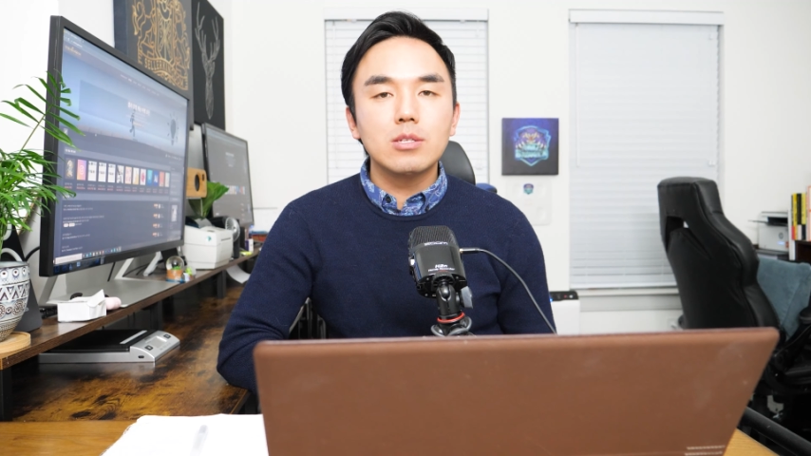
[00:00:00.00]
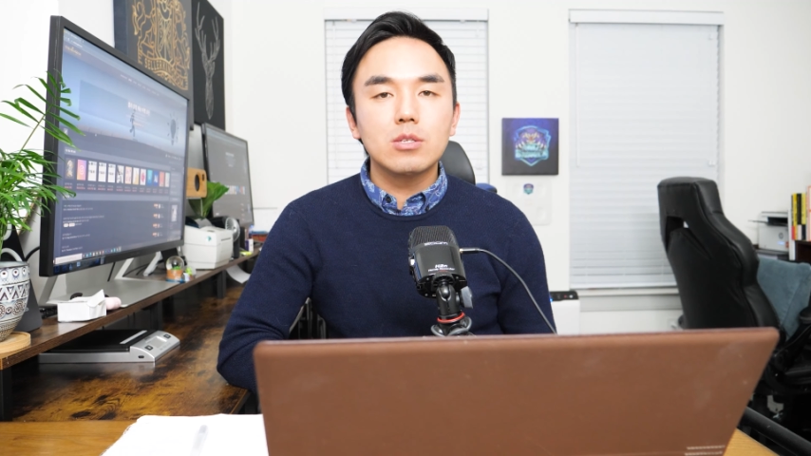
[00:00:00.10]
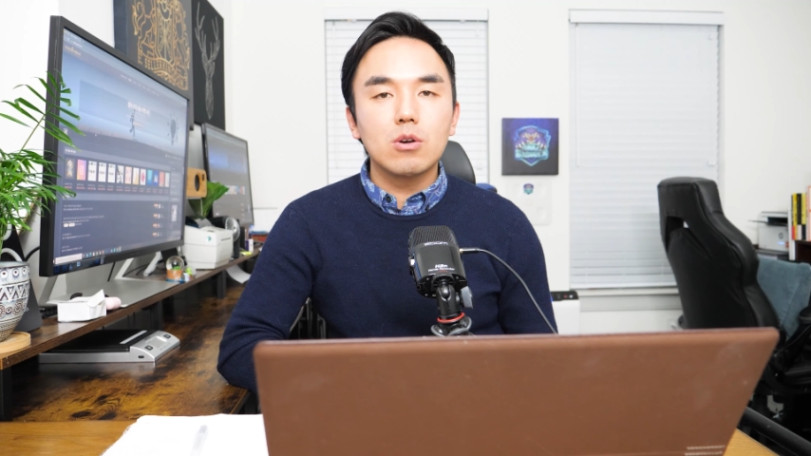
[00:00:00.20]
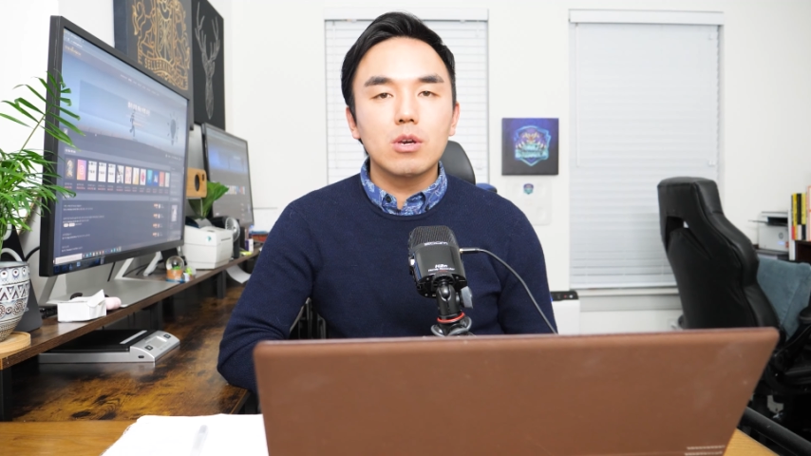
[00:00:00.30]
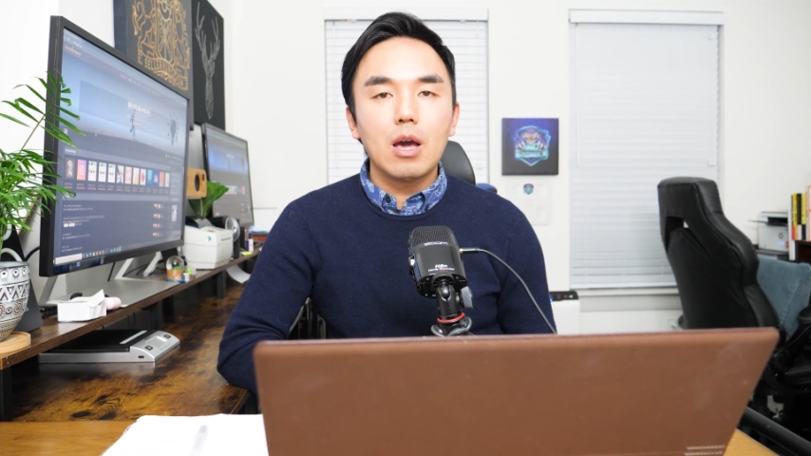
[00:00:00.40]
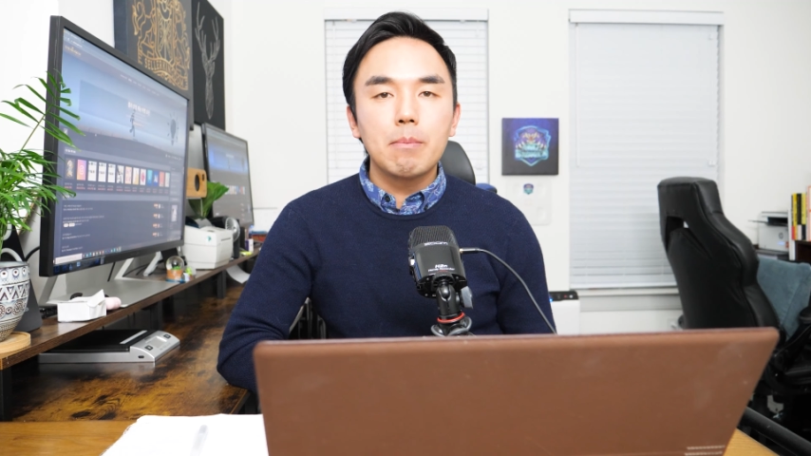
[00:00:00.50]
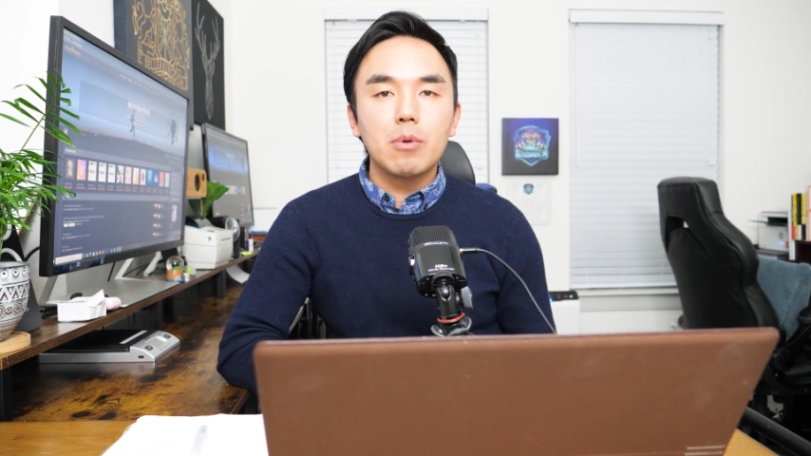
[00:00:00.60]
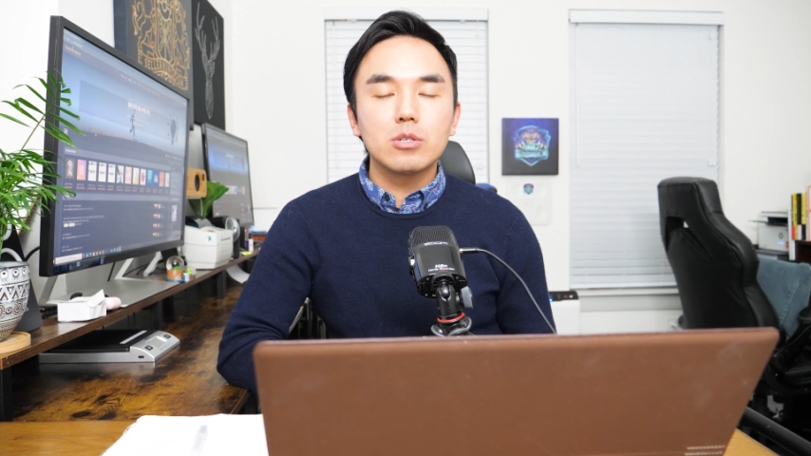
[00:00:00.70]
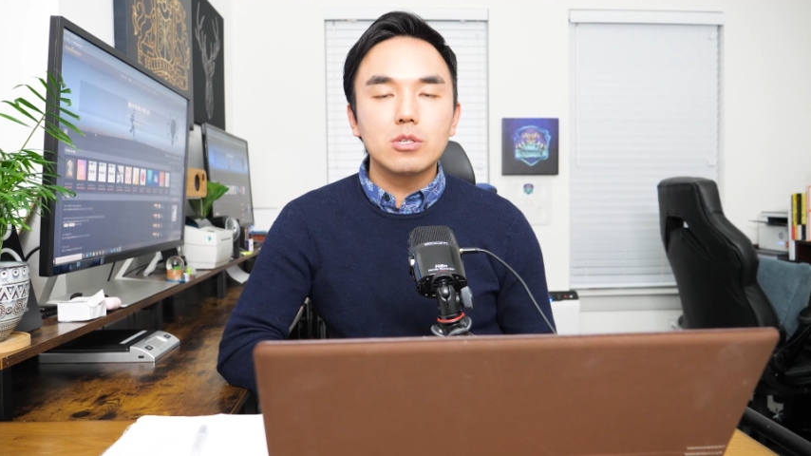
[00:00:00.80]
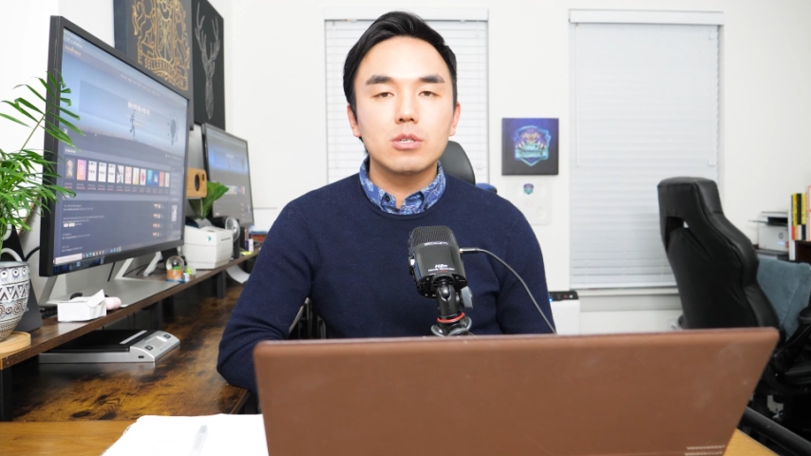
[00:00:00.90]
한 적이 한
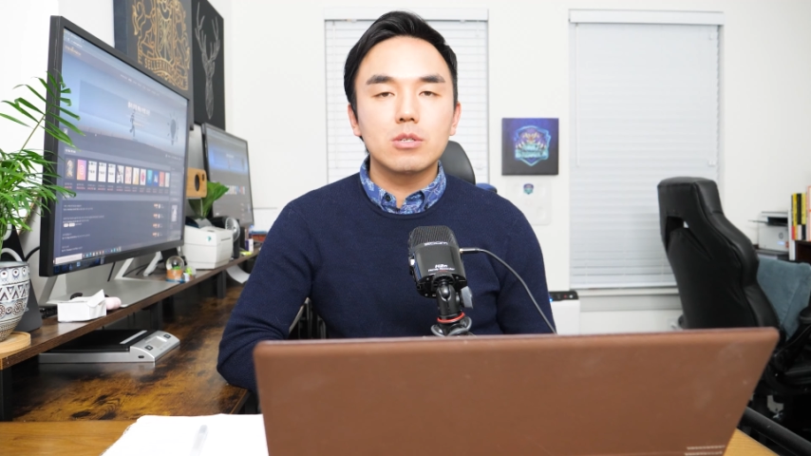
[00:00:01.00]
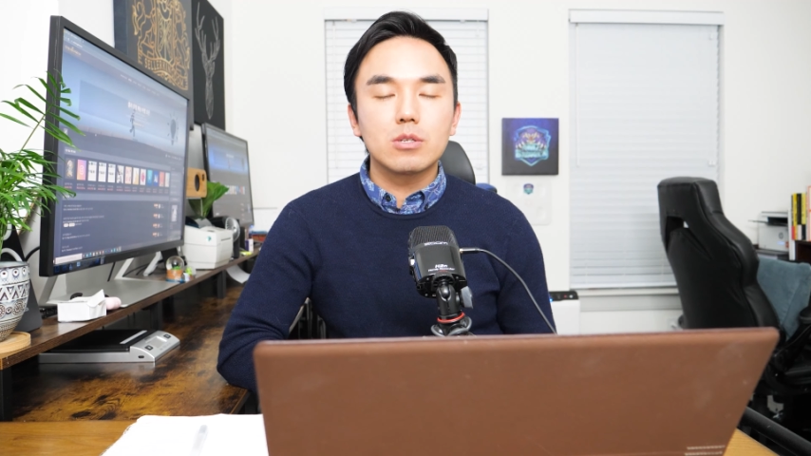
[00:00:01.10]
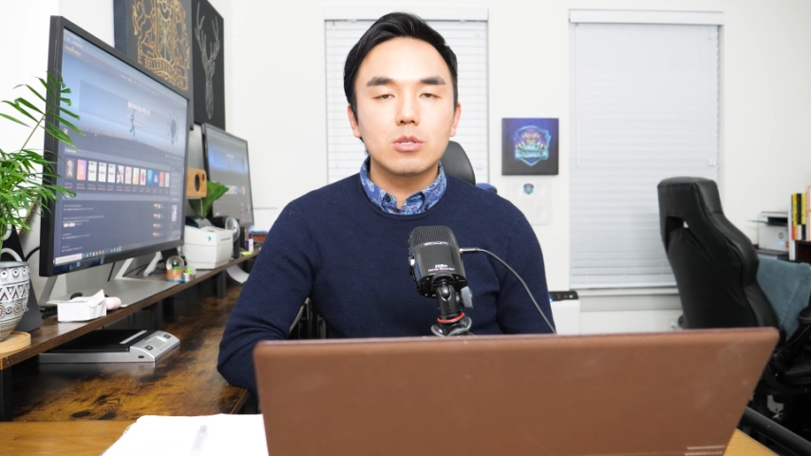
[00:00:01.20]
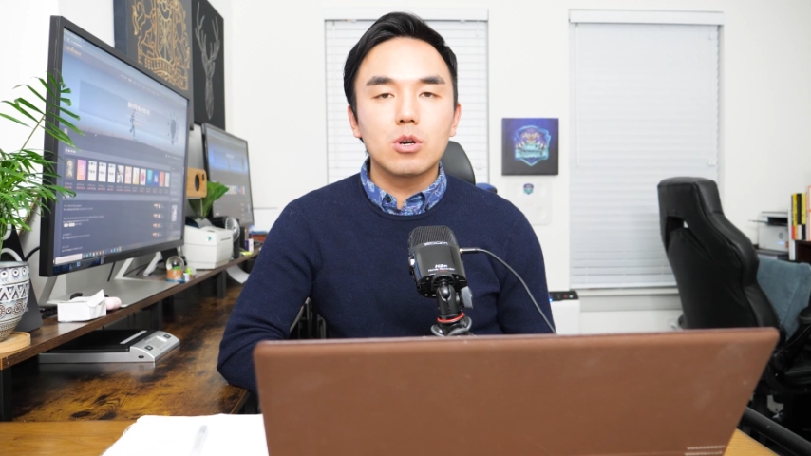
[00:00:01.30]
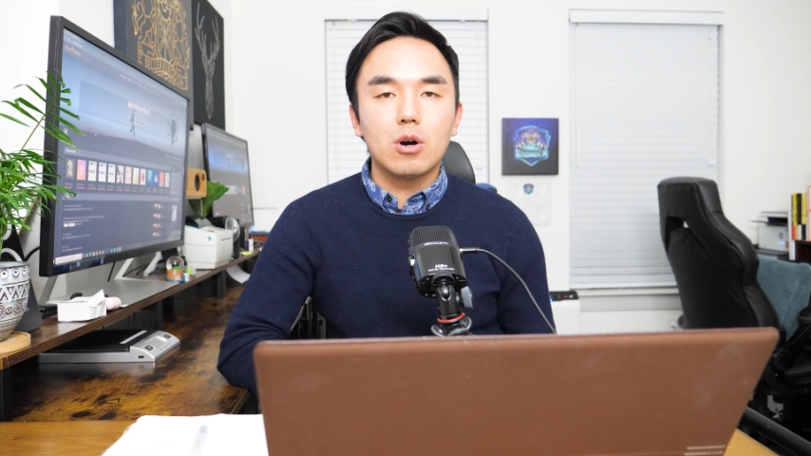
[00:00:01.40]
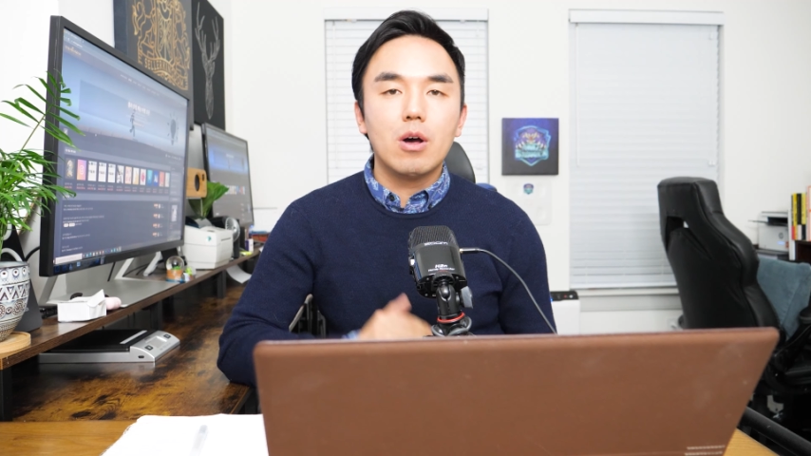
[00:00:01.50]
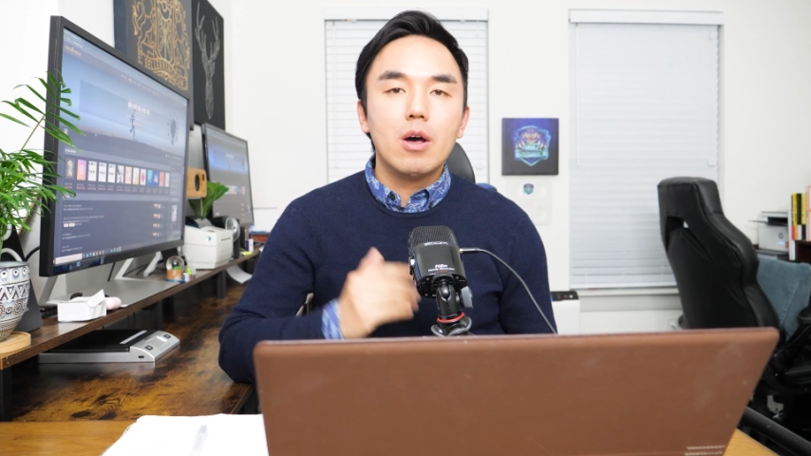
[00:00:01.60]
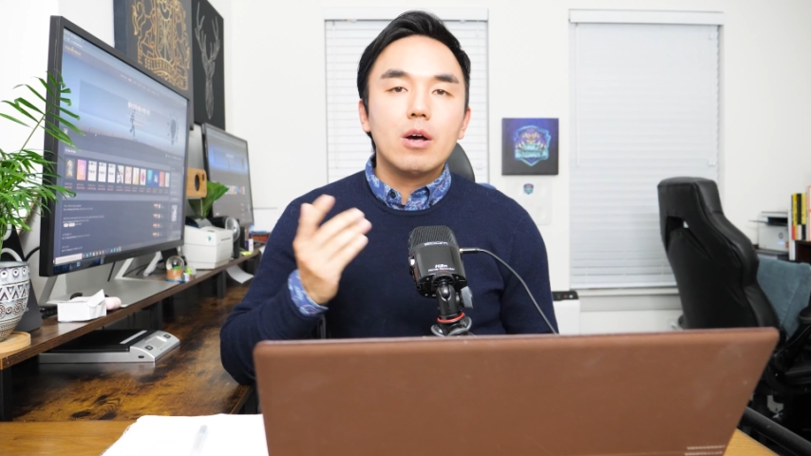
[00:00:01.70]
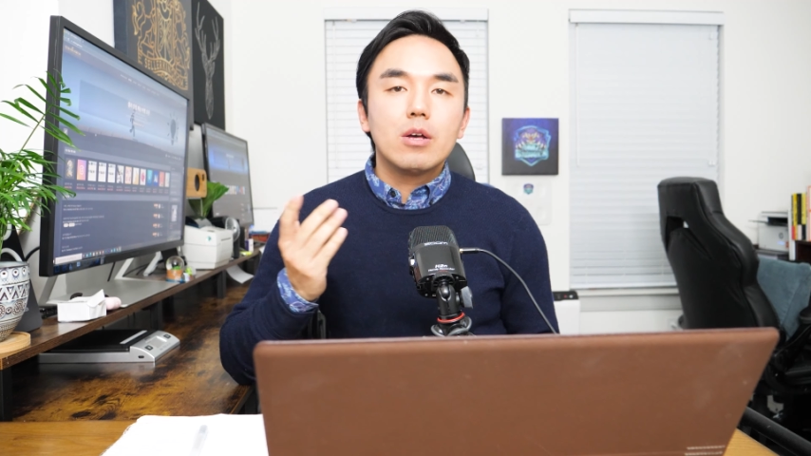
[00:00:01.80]
번 있었었죠.